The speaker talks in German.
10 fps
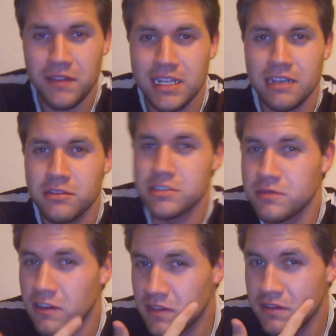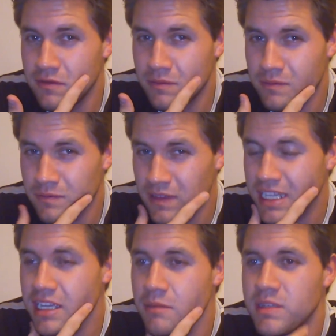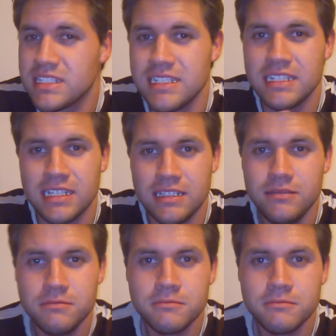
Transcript: vier Tagen oder so auf die Wange gebissen innen drin.